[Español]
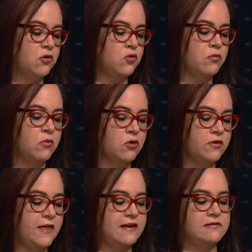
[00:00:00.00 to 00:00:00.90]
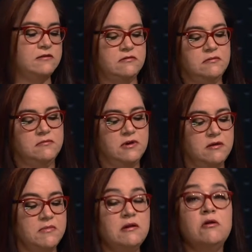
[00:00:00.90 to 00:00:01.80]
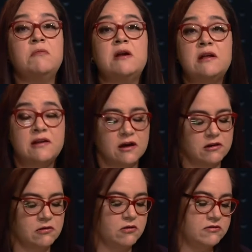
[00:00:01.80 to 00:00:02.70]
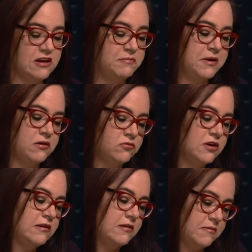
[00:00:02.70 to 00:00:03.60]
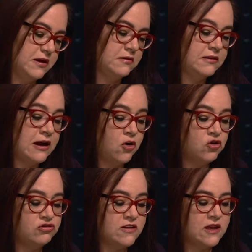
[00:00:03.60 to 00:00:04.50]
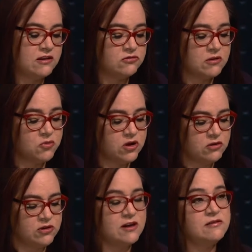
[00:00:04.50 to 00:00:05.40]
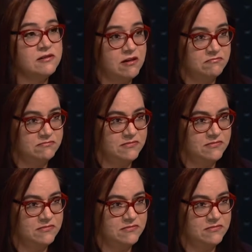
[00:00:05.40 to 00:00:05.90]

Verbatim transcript: Lu Mordas, que luego me retan que no hago estas preguntas. A ver, ¿te consideras una mujer honesta?